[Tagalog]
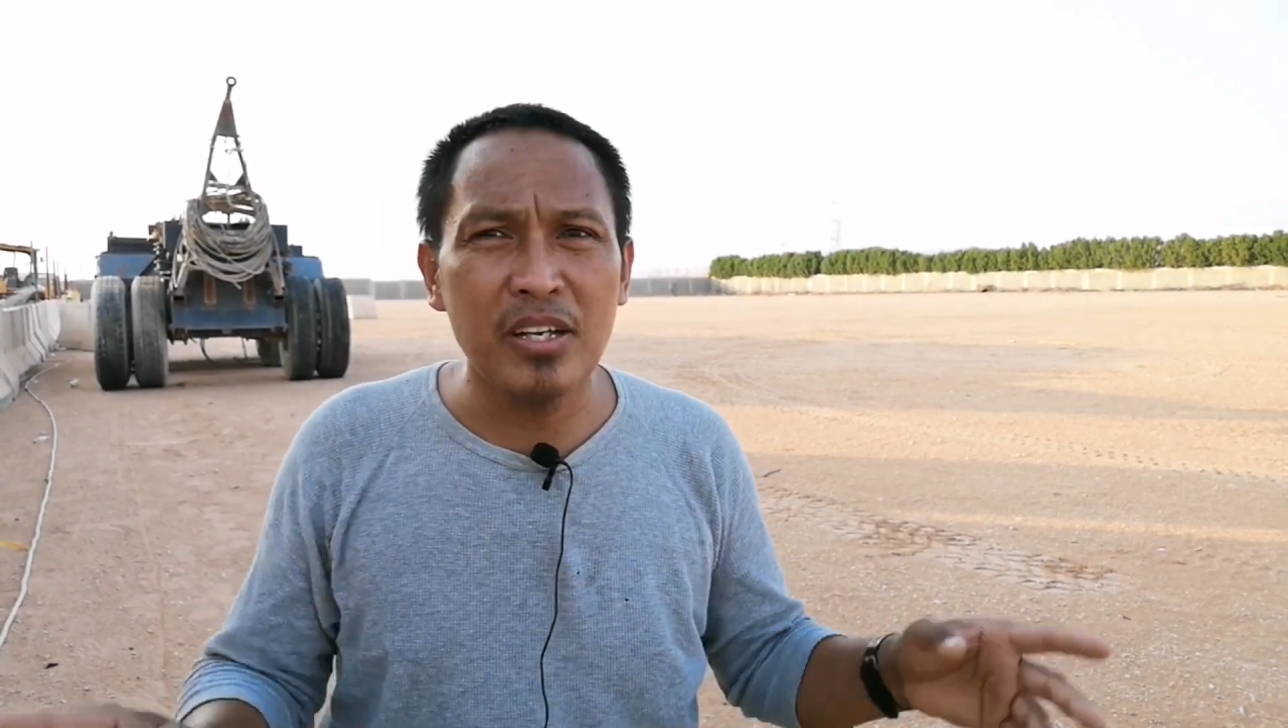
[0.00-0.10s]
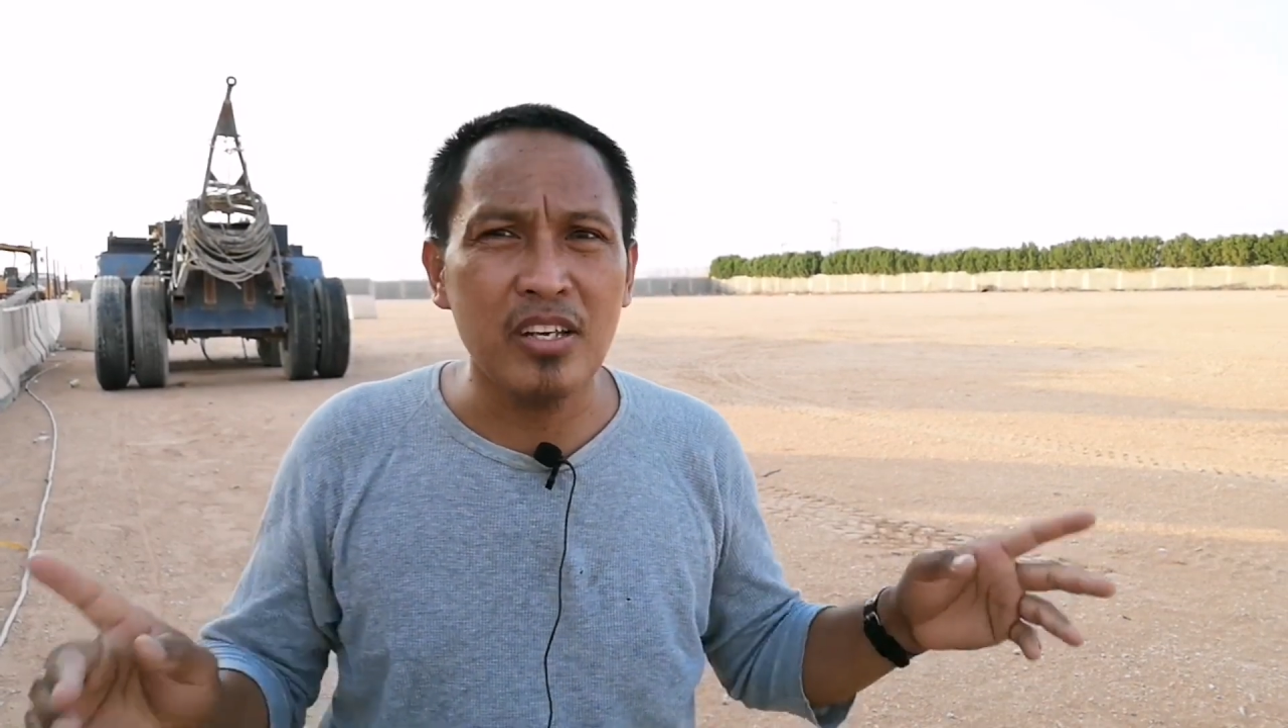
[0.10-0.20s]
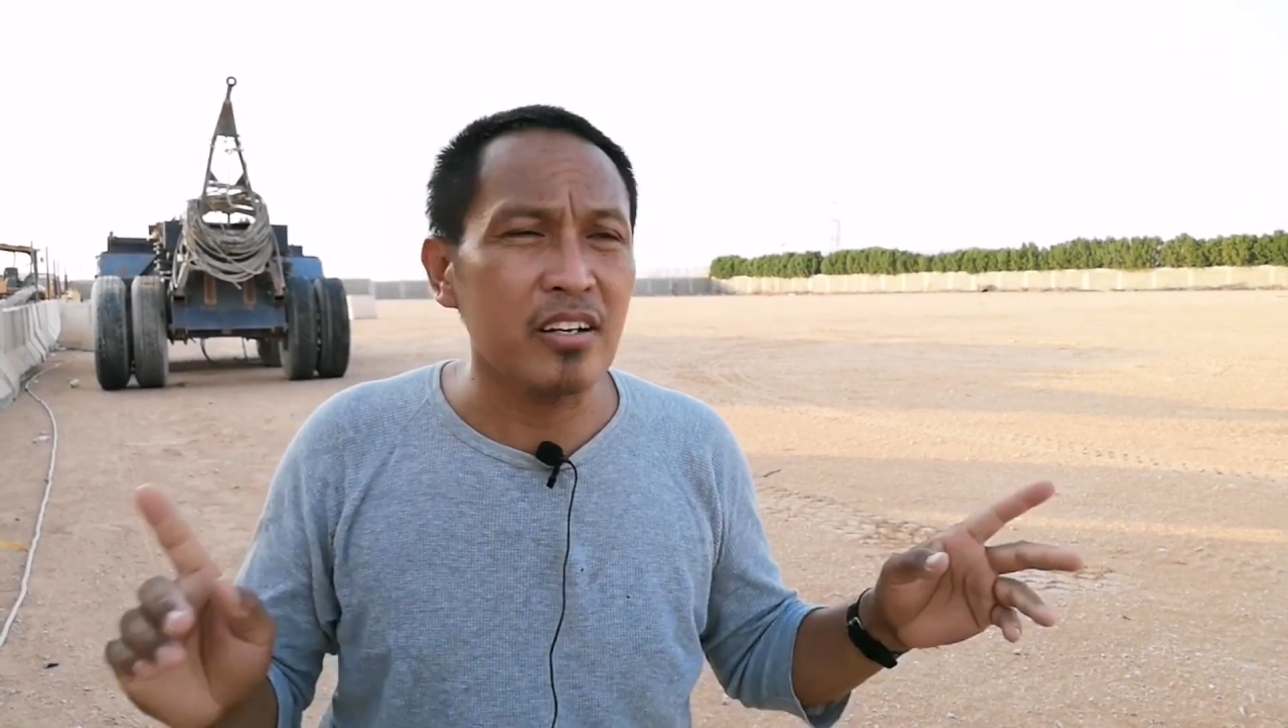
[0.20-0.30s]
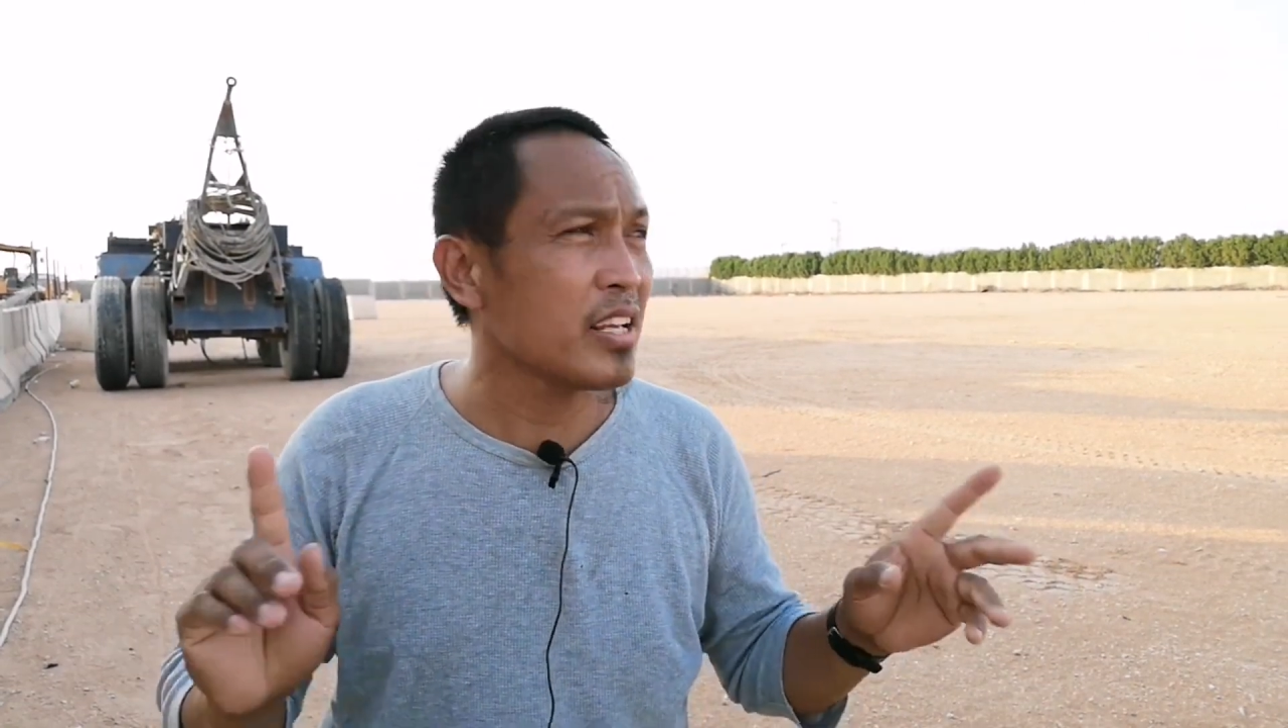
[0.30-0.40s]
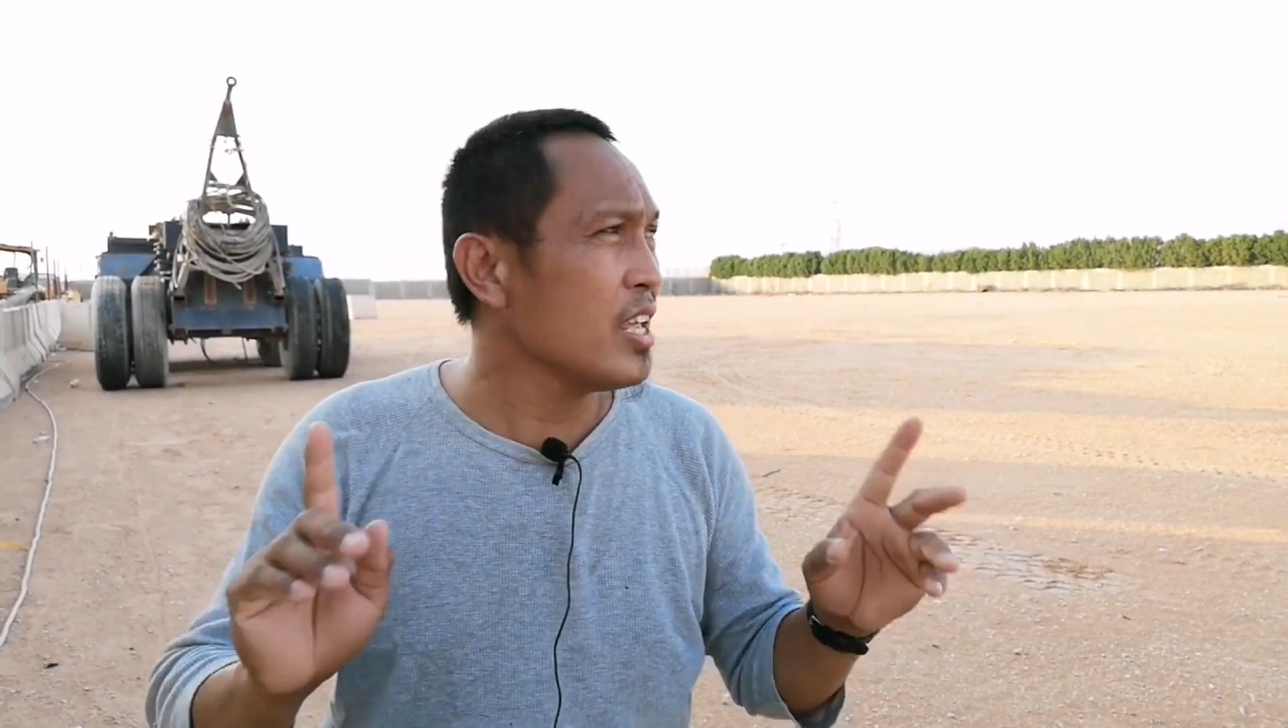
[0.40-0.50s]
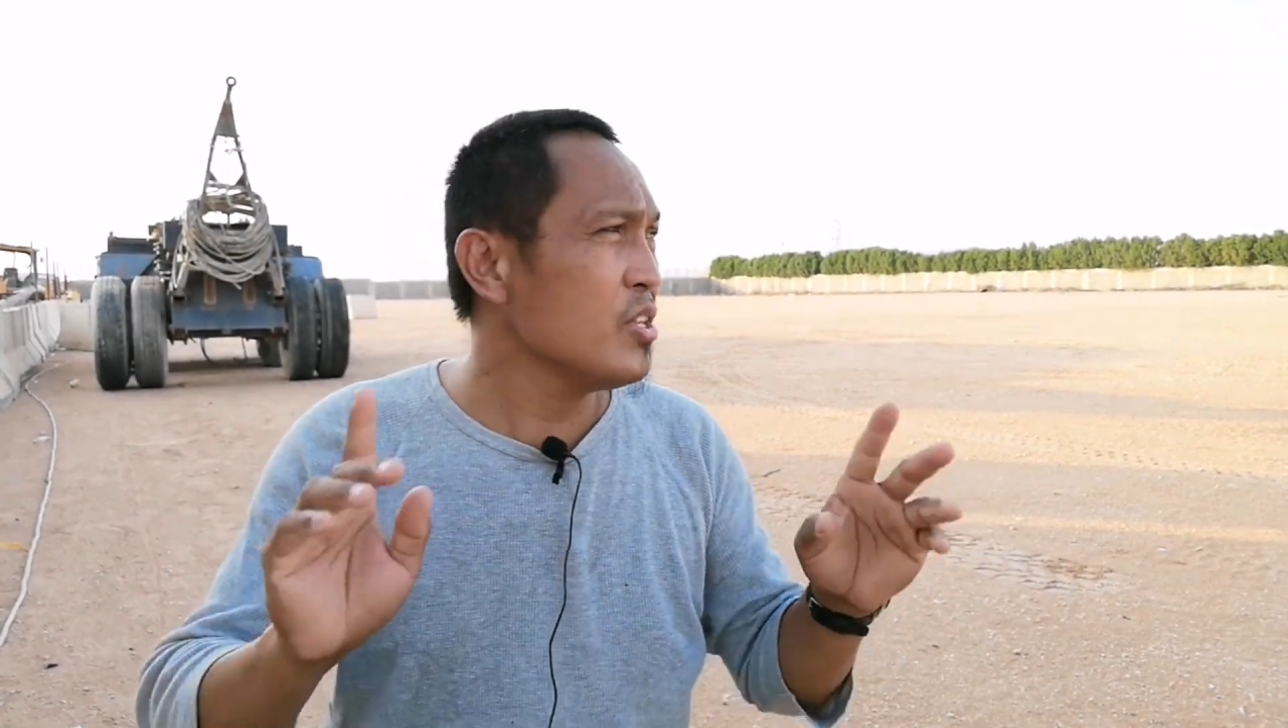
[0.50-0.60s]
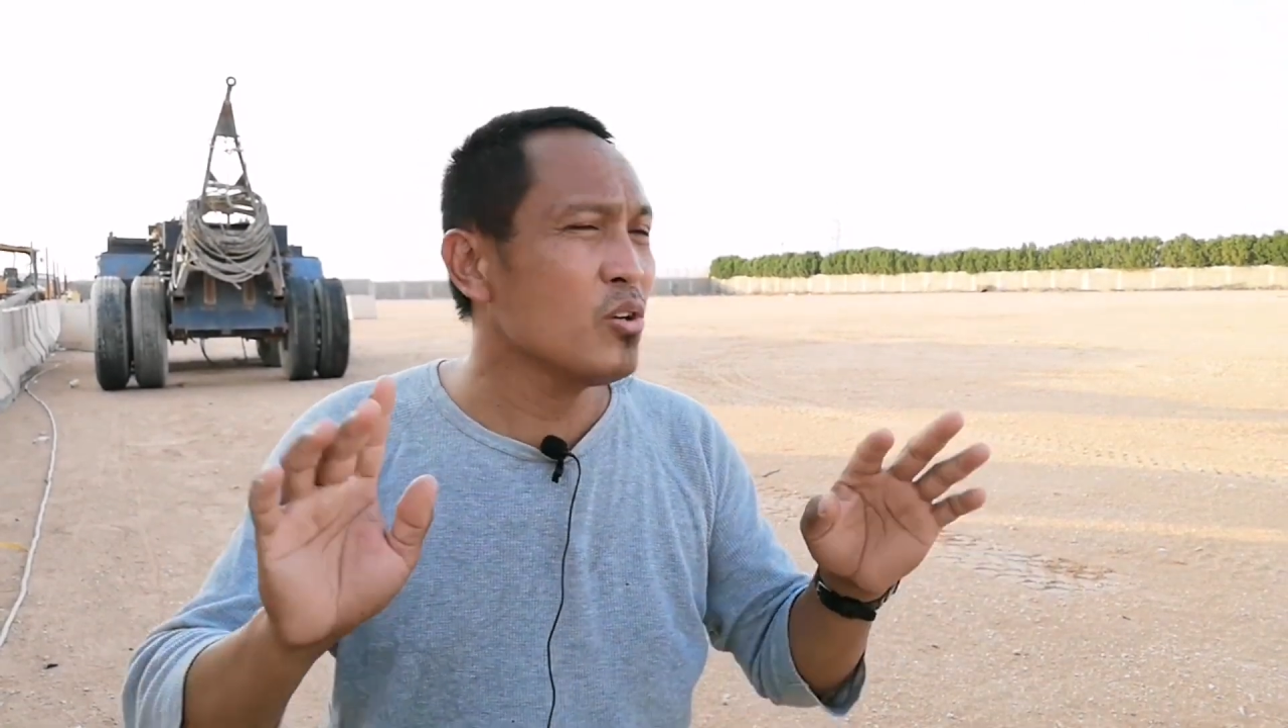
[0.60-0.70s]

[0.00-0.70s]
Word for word: pag-share sa